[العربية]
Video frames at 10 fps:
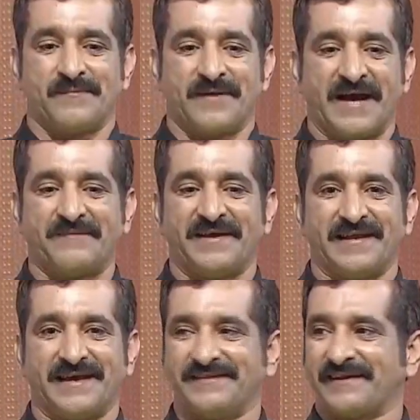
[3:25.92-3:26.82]
عمل
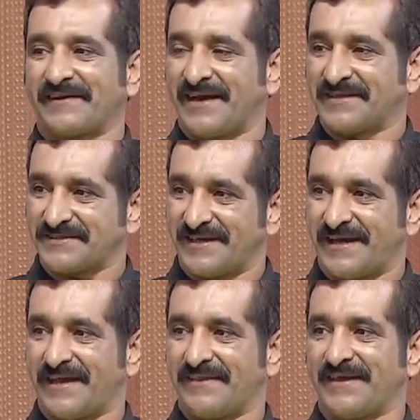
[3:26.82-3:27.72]
الدراج
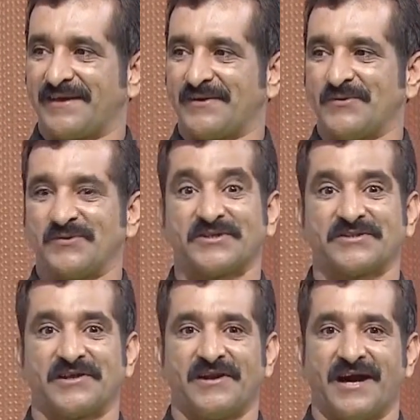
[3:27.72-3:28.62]
هذا
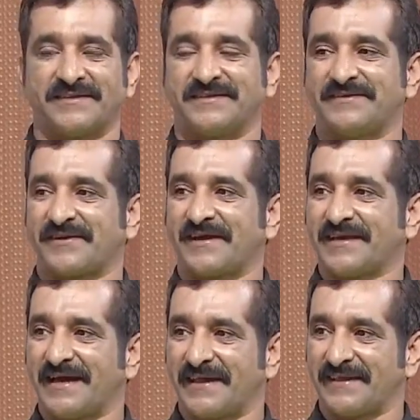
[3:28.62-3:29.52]
وتطلعات الدراج
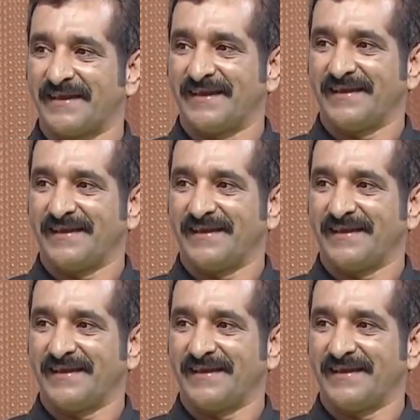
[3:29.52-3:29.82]
هذا آه،